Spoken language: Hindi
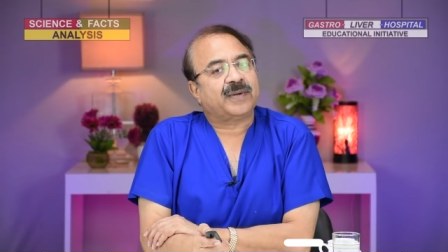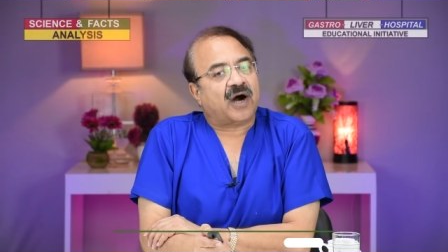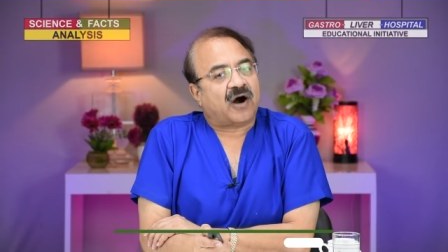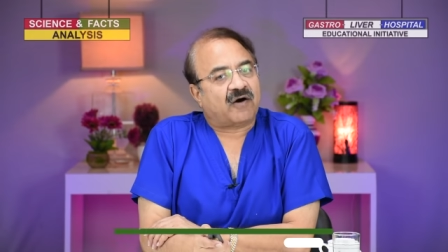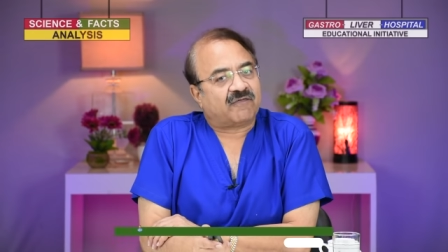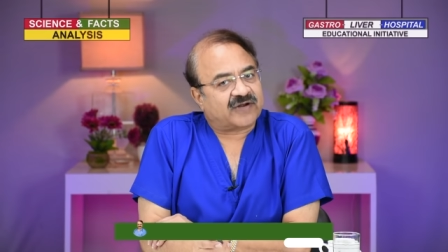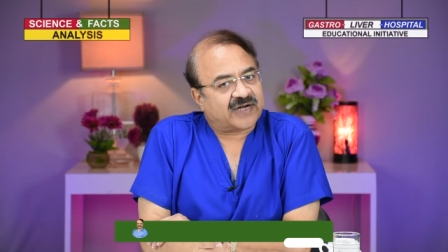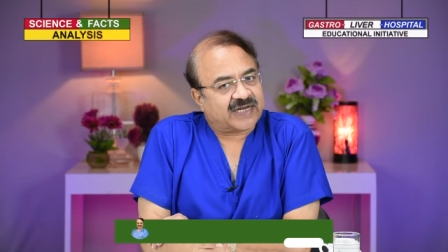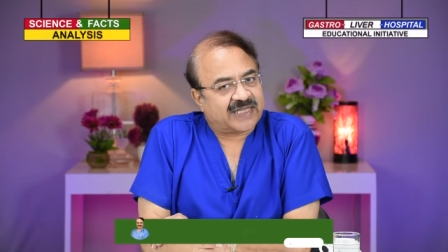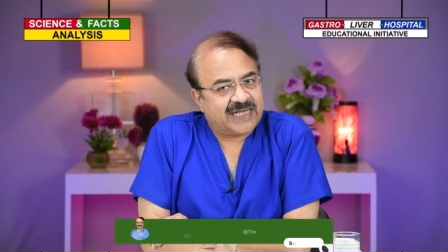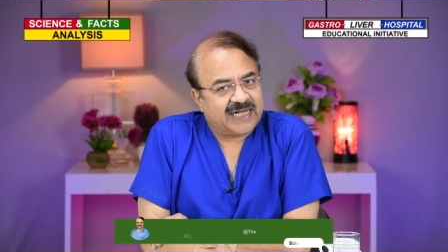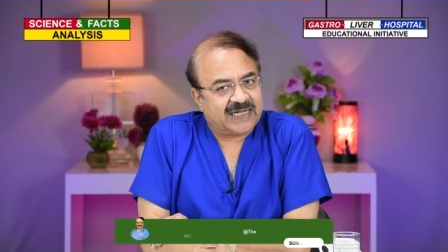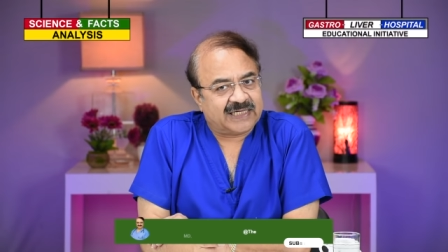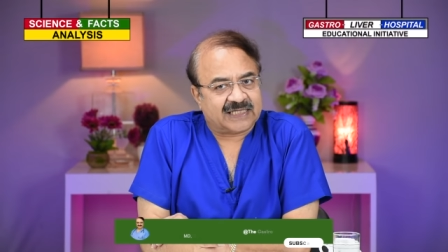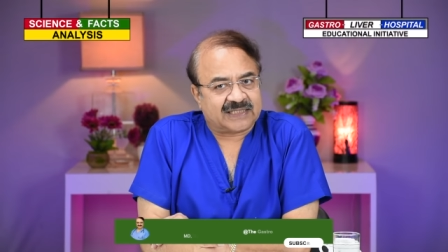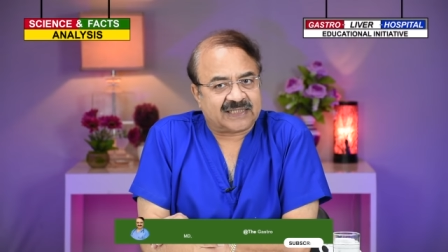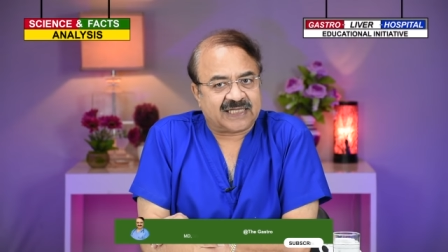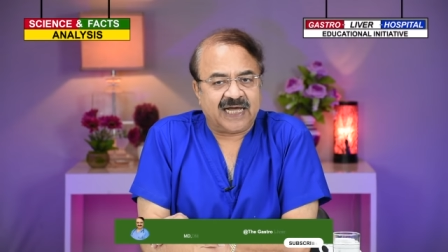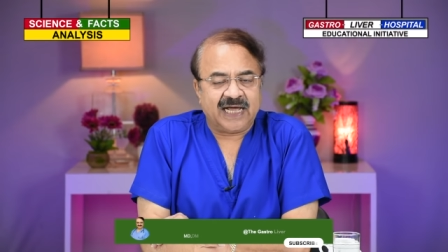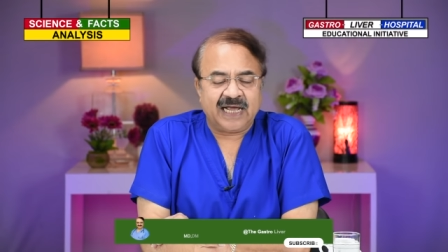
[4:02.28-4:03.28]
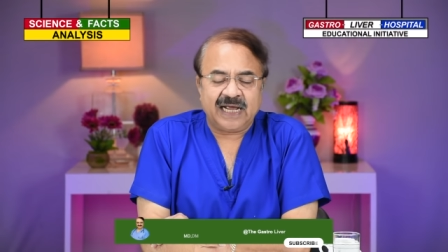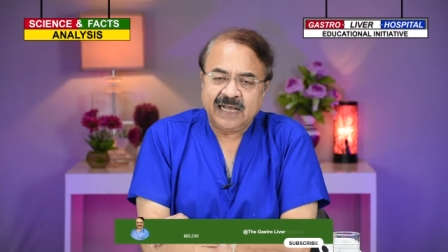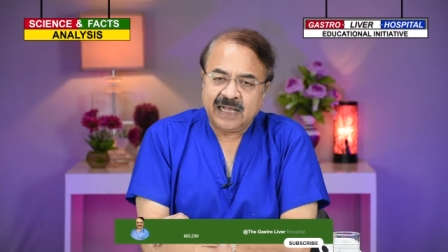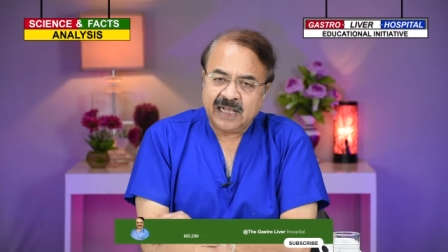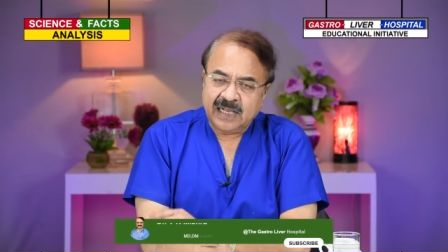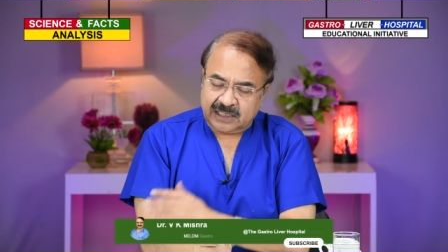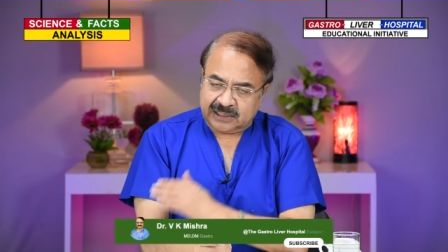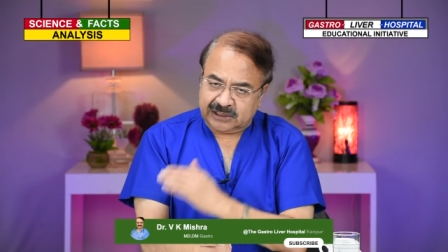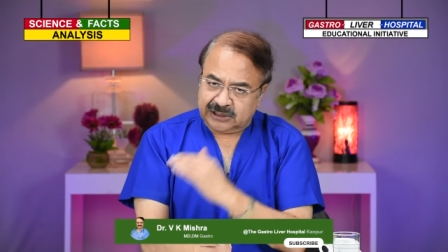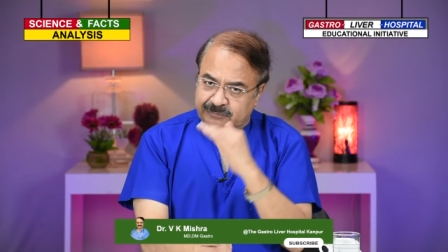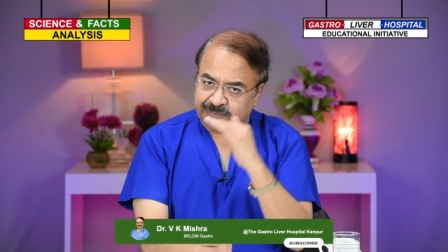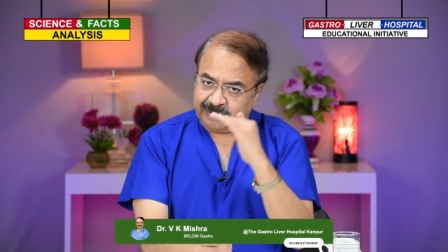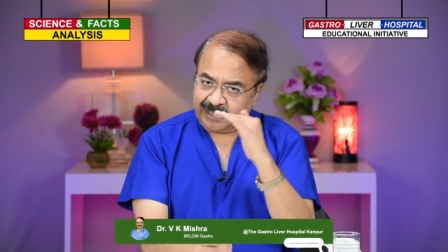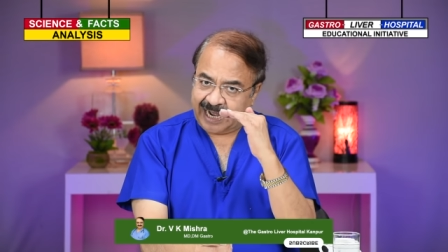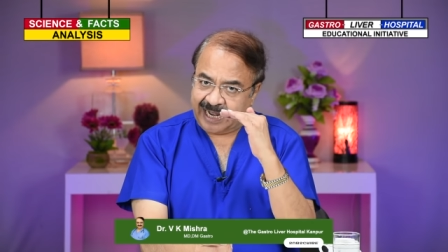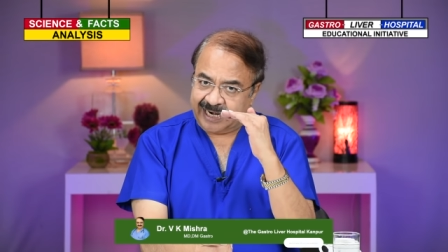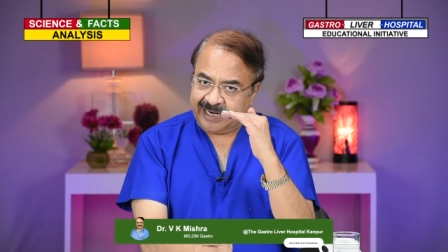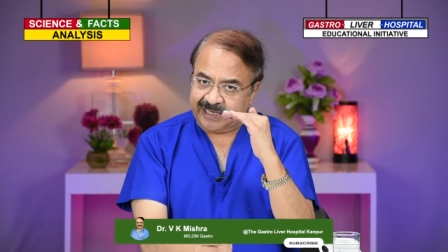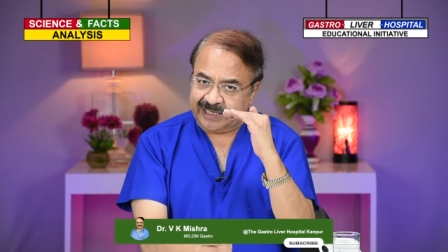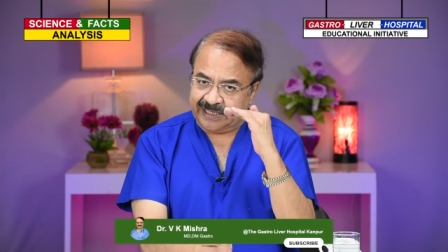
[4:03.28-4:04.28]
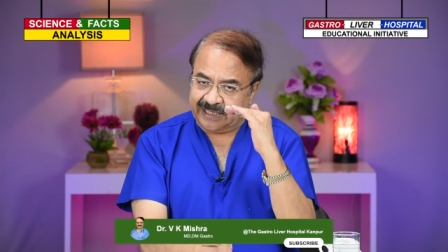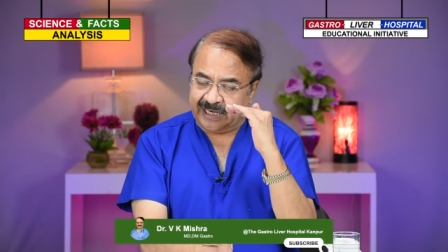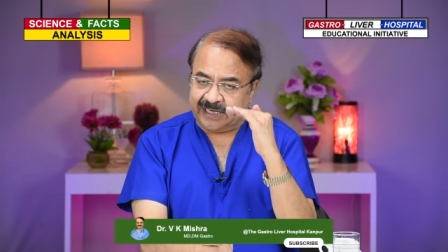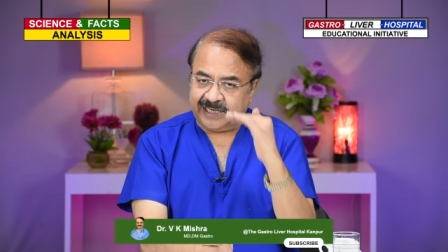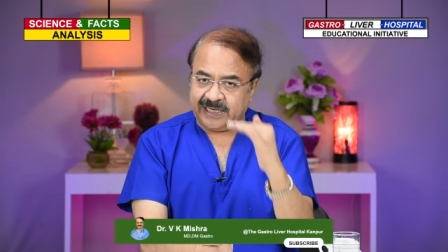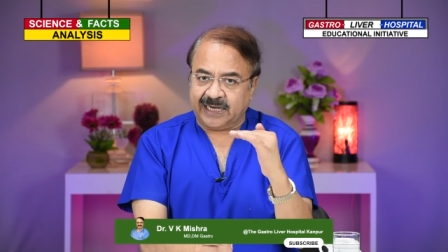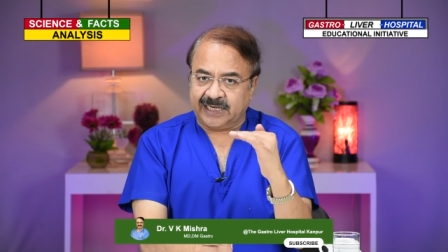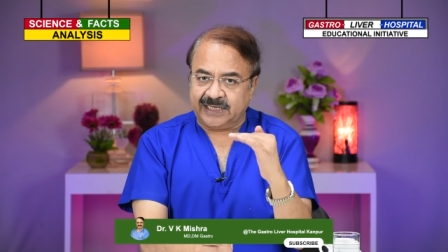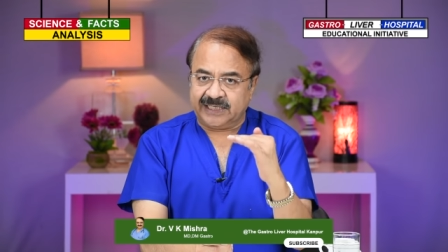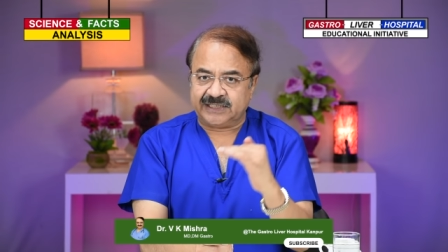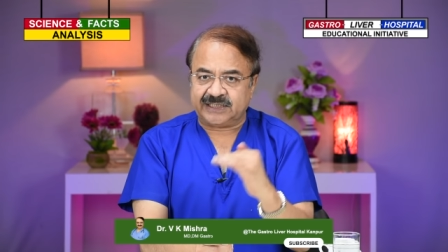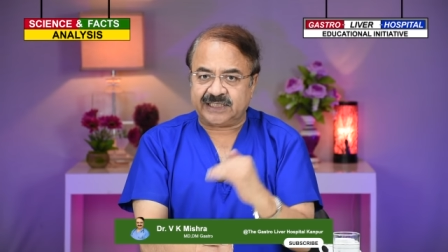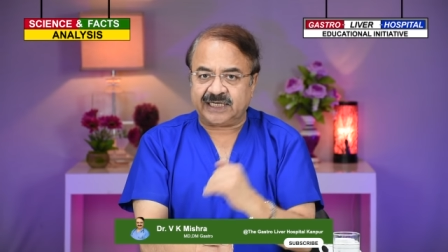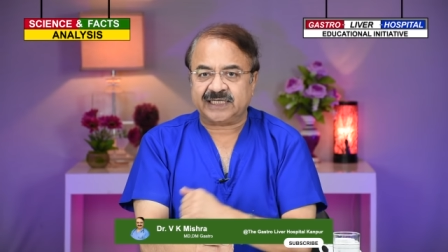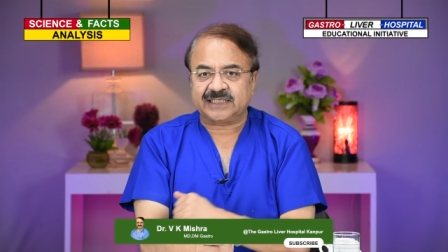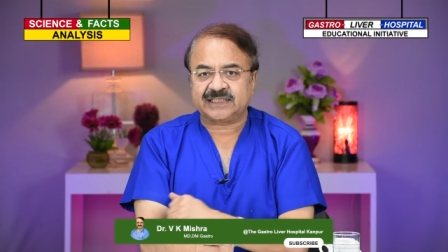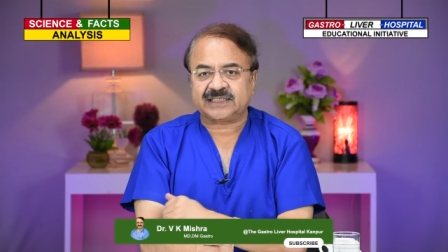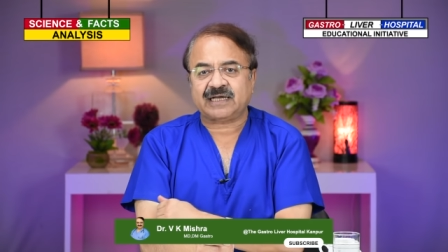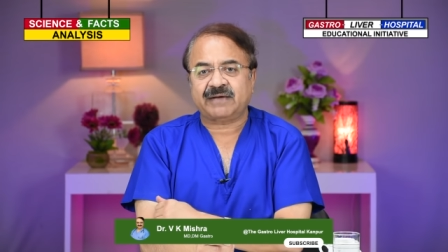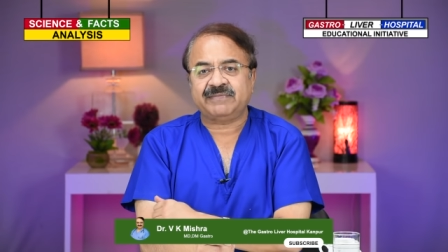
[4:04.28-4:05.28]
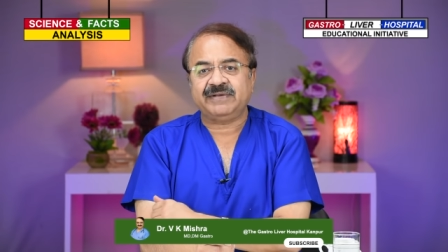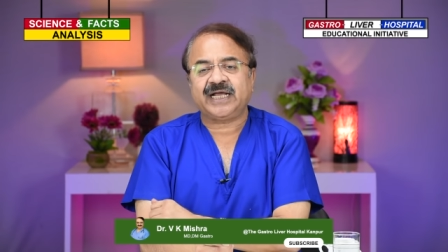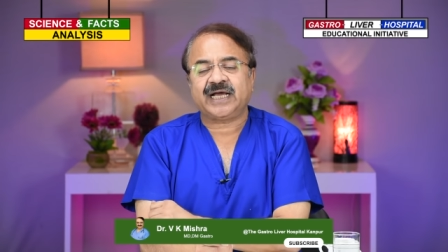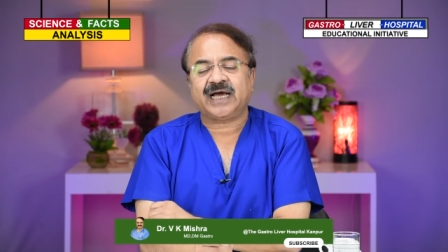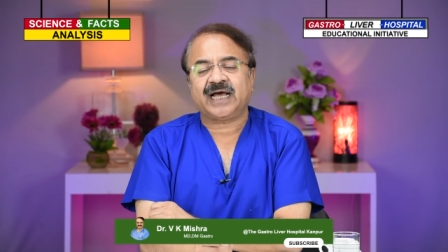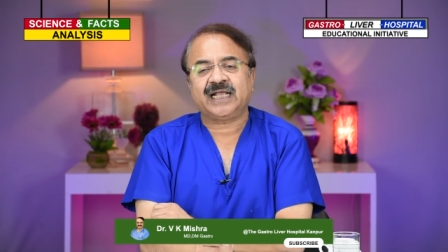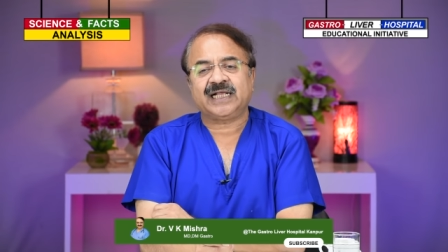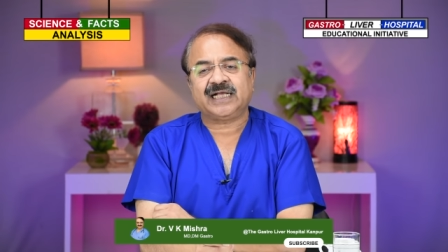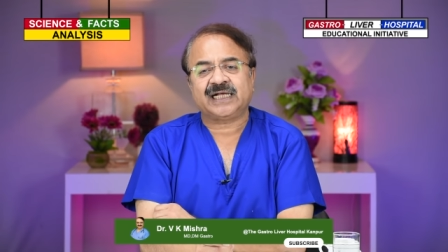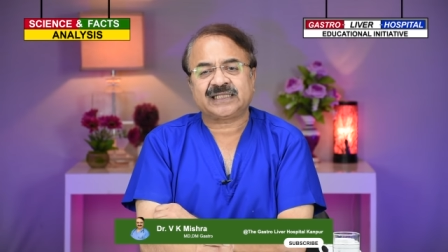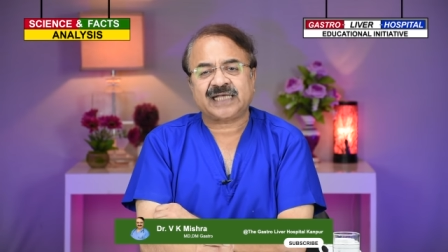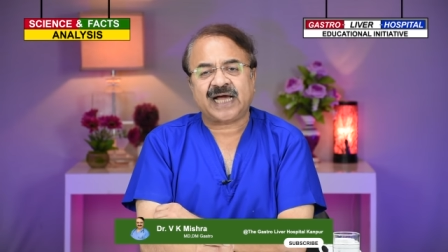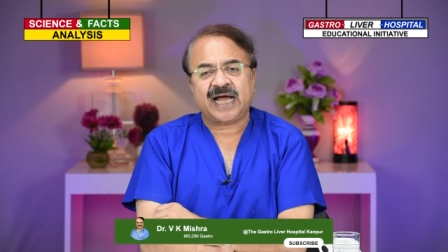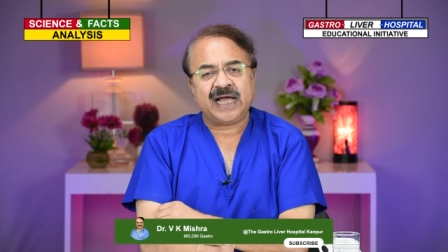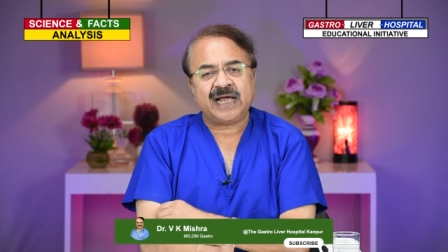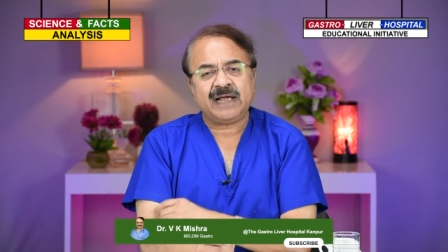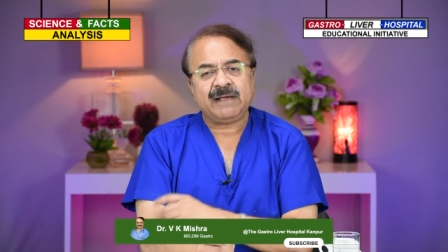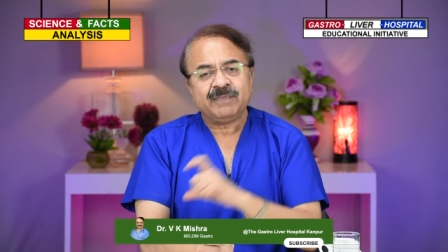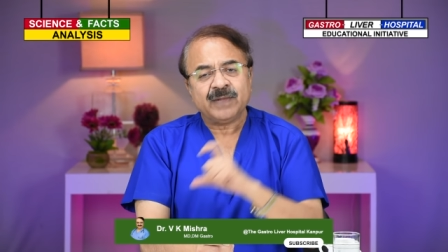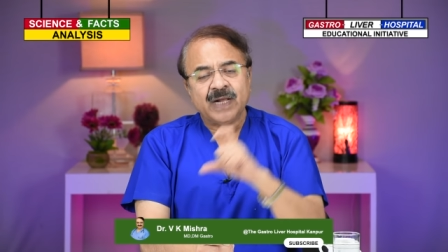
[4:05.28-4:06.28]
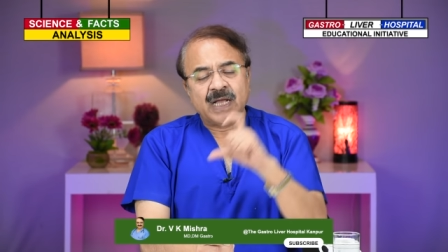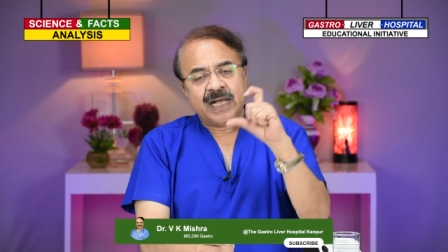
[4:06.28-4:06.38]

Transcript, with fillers: में ऑफर किया जाता है कि जिसमें खाने की नली का नीचे का हिस्सा भी निकाला जाता है